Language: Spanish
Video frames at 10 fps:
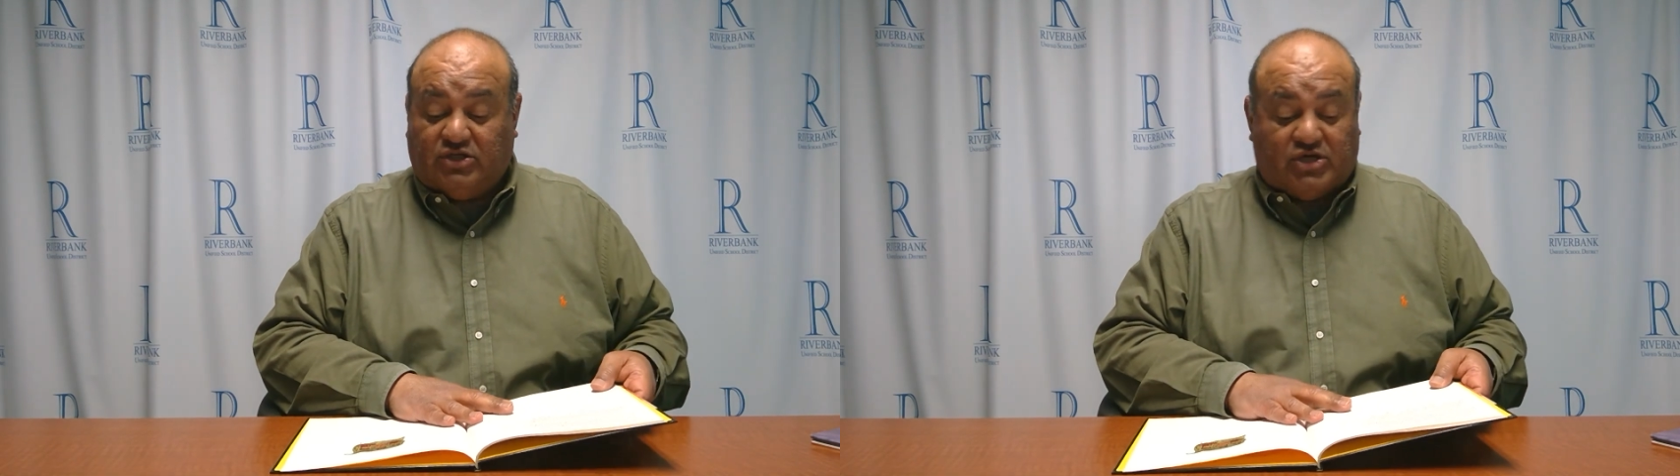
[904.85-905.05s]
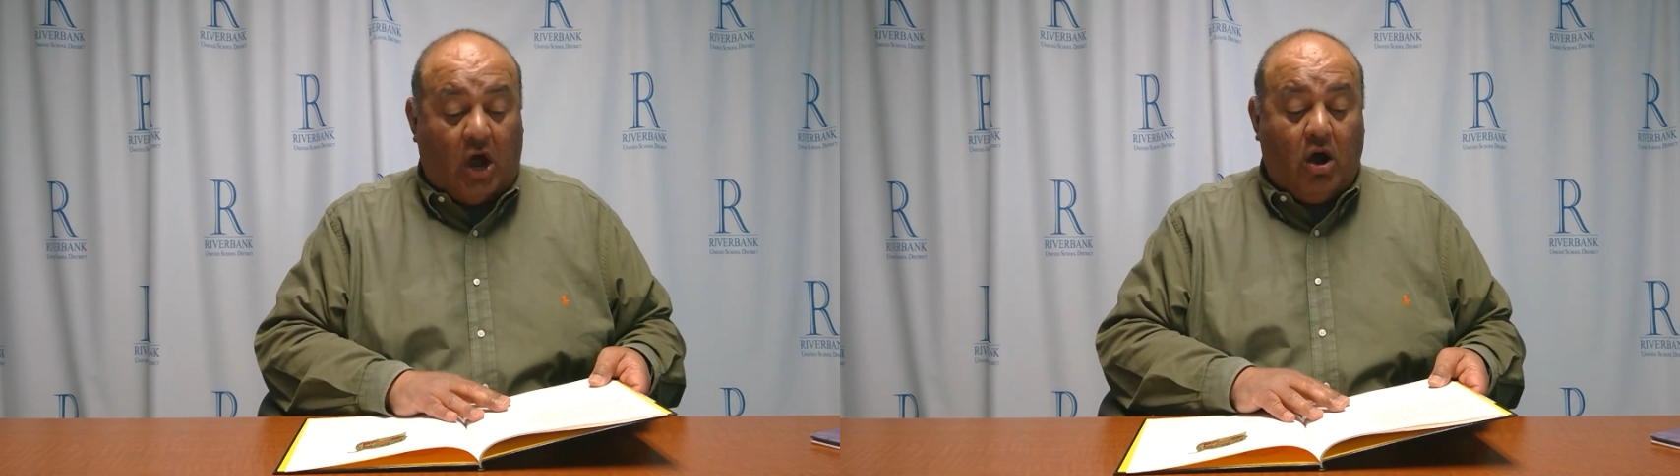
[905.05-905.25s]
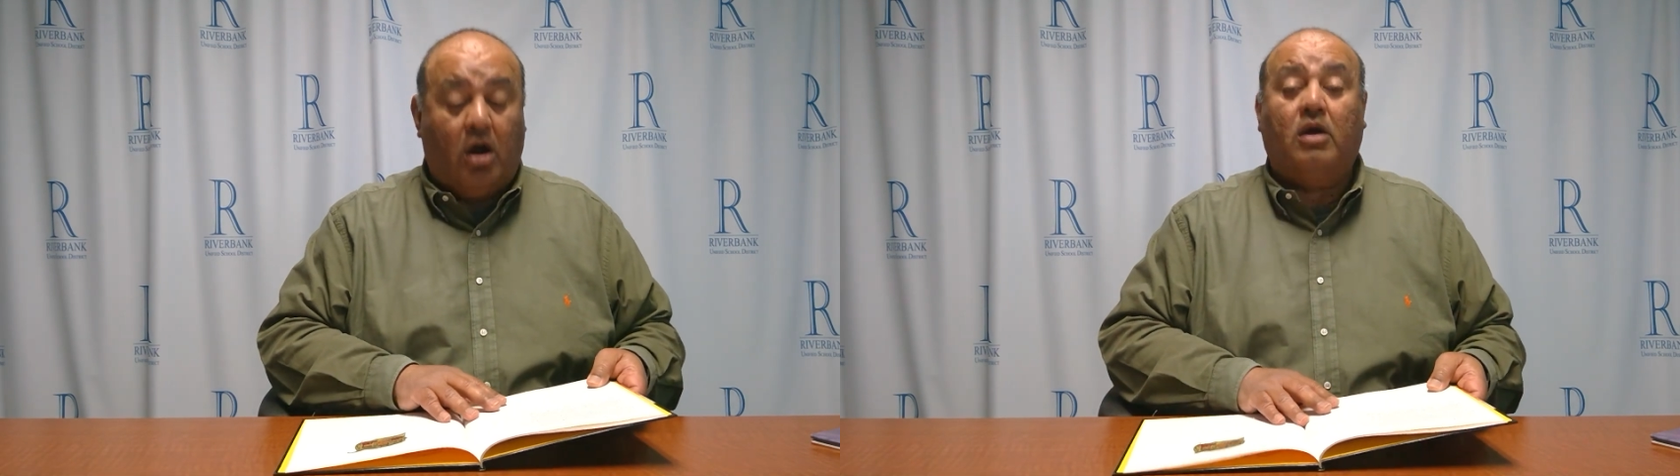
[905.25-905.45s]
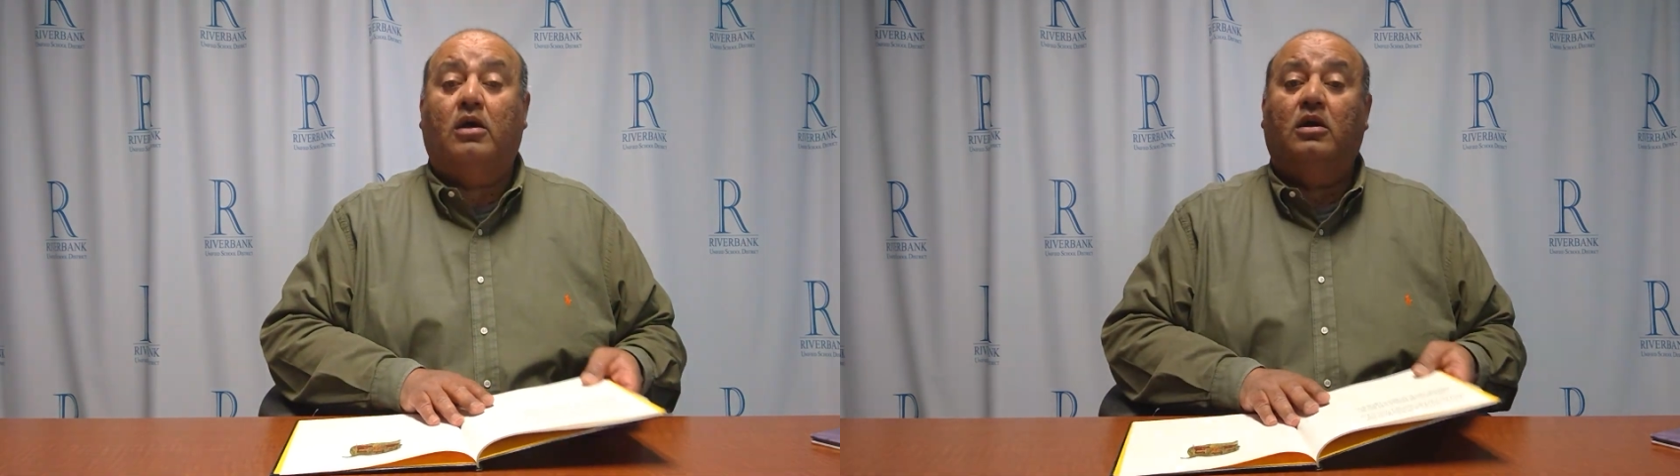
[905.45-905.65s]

Dor,